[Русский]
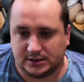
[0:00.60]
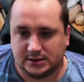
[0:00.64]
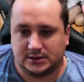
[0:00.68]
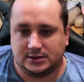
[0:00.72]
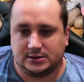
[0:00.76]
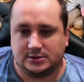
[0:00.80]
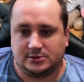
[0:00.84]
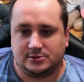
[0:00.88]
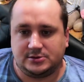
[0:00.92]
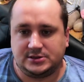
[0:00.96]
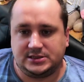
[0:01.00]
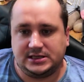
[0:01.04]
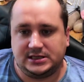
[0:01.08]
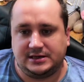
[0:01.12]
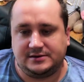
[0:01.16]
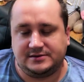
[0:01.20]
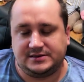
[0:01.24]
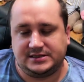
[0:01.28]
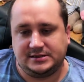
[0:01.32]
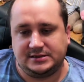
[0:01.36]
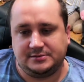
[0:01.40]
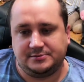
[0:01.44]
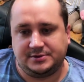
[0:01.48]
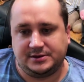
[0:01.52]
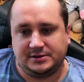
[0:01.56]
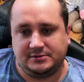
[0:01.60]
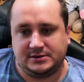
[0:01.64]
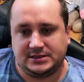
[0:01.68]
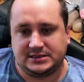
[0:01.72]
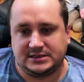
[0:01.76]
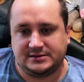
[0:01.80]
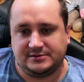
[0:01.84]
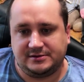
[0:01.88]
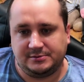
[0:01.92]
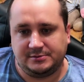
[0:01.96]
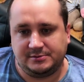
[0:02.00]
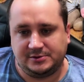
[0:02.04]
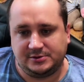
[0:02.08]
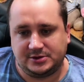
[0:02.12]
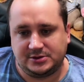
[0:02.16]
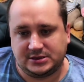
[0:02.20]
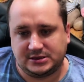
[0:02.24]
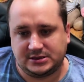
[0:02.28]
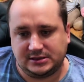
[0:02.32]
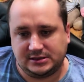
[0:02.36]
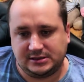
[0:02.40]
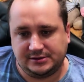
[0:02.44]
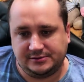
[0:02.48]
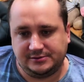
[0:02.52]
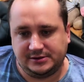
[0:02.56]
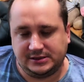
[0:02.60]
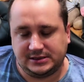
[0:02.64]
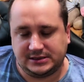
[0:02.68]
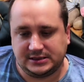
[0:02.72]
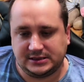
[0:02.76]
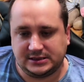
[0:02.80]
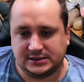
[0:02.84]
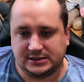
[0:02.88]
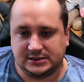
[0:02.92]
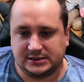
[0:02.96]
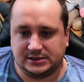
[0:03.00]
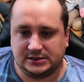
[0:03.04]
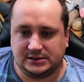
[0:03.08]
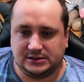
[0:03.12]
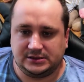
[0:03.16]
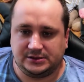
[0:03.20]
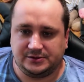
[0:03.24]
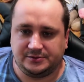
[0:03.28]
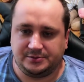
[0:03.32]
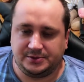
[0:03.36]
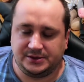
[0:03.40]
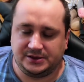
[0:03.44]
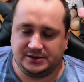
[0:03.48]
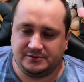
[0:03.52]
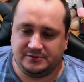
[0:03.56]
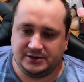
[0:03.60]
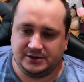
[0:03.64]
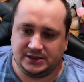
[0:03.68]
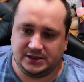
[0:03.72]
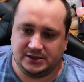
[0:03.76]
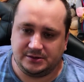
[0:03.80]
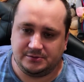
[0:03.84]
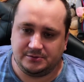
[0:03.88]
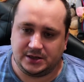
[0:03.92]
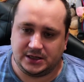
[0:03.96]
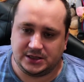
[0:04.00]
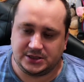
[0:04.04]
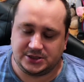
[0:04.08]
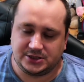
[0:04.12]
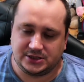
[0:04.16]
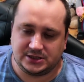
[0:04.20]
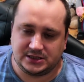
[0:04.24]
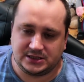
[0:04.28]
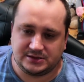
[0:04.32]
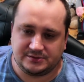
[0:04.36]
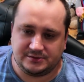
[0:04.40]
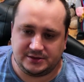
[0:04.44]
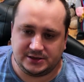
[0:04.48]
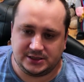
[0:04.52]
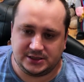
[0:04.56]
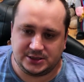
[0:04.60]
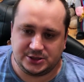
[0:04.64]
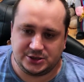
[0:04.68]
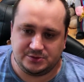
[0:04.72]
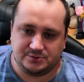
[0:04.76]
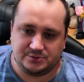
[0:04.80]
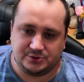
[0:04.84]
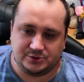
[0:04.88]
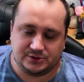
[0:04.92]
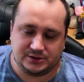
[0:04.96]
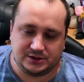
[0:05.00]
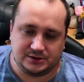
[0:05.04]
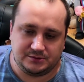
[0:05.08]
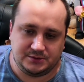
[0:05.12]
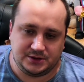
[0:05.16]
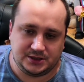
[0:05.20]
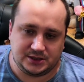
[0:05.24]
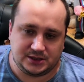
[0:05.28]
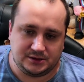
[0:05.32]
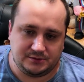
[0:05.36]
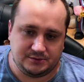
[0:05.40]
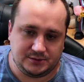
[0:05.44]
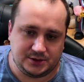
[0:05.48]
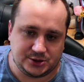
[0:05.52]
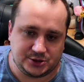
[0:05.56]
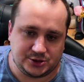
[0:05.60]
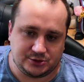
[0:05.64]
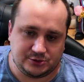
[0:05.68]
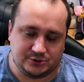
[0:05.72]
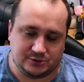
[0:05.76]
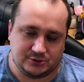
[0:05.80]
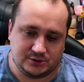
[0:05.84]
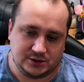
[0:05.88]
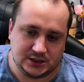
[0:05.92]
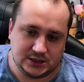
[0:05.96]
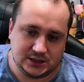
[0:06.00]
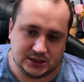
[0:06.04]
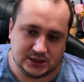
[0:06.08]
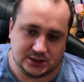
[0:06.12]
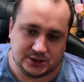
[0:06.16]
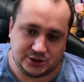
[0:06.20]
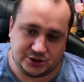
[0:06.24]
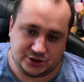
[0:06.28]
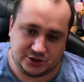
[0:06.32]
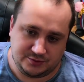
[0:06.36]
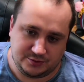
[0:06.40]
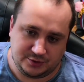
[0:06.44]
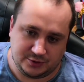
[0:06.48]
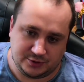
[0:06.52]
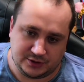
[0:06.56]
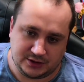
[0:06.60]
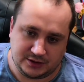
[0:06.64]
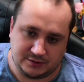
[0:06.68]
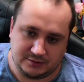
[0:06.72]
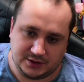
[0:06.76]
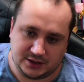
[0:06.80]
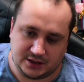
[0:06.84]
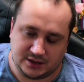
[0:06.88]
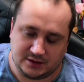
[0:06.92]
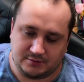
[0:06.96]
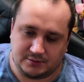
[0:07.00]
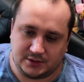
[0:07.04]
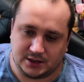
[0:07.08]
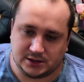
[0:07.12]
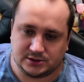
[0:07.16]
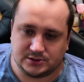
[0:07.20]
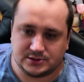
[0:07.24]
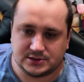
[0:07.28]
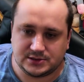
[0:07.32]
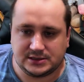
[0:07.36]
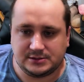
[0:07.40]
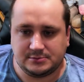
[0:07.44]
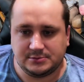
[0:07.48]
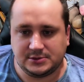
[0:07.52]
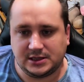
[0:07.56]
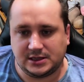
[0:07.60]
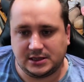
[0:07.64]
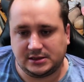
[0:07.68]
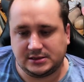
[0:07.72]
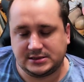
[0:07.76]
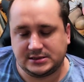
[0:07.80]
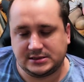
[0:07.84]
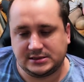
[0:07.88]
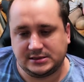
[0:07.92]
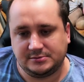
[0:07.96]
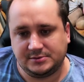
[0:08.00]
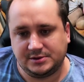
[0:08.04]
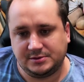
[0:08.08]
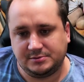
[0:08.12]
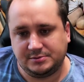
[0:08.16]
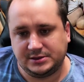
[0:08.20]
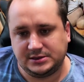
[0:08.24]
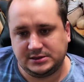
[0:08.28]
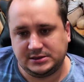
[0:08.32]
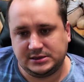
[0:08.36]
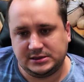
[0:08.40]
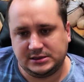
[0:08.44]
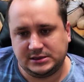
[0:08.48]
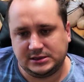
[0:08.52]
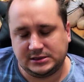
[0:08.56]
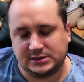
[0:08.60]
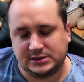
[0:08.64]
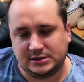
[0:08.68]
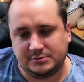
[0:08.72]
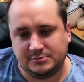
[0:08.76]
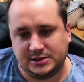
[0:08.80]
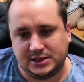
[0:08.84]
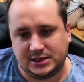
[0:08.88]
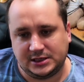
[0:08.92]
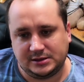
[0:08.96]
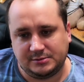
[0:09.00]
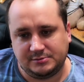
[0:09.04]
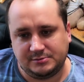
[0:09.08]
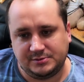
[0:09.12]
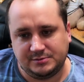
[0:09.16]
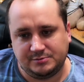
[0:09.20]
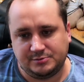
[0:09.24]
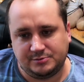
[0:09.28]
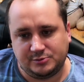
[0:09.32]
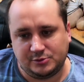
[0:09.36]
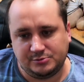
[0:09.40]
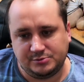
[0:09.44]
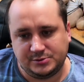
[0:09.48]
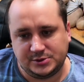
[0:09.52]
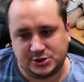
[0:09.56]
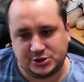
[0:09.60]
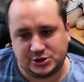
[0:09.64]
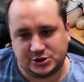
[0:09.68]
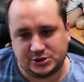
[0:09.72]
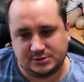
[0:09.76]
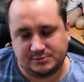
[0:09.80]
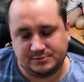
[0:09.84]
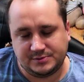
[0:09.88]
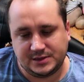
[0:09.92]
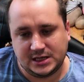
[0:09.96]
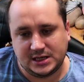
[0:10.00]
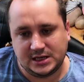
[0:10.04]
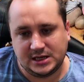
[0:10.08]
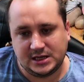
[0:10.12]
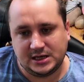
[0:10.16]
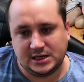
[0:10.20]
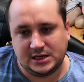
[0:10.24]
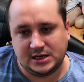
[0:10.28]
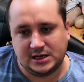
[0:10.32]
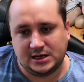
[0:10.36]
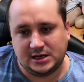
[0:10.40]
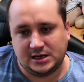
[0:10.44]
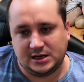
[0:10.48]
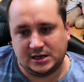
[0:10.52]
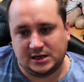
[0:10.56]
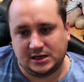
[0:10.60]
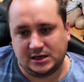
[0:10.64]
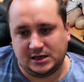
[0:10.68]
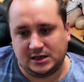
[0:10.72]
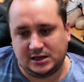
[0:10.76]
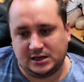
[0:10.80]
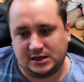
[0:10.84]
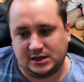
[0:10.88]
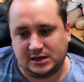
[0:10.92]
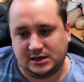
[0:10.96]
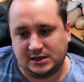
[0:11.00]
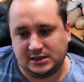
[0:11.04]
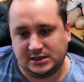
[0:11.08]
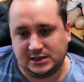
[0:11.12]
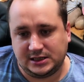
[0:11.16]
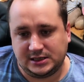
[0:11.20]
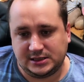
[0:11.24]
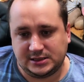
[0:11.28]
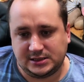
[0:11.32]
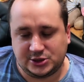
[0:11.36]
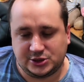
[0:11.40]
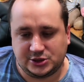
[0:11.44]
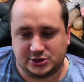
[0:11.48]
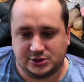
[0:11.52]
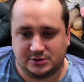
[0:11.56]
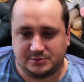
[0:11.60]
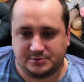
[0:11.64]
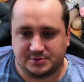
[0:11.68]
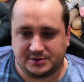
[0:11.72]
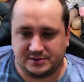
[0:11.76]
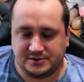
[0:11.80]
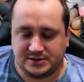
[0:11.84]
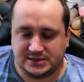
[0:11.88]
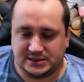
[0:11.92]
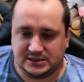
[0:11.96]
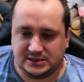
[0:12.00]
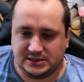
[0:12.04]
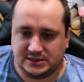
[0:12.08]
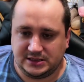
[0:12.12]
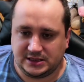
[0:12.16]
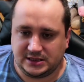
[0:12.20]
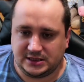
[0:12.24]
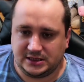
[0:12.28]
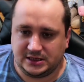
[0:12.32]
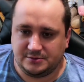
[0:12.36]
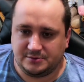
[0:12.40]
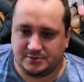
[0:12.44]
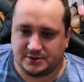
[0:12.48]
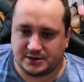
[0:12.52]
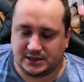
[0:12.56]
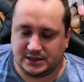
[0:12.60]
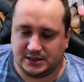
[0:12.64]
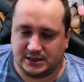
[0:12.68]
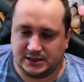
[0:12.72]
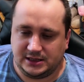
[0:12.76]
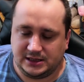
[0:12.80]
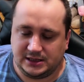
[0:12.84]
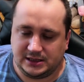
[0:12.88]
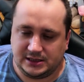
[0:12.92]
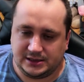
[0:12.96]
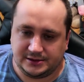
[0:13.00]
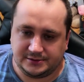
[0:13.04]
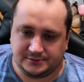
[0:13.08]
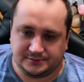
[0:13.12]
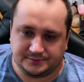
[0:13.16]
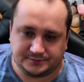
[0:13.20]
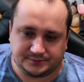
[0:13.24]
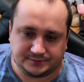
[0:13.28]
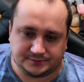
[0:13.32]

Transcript: Друзья, всем привет, с вами Вячеслав Витик. Э, в преддверии матча названия звание чемпиона мира между чемпионом мира Магнусом Карлсоном и претендентом Яном Непомнящим э, я решил провести некие параллели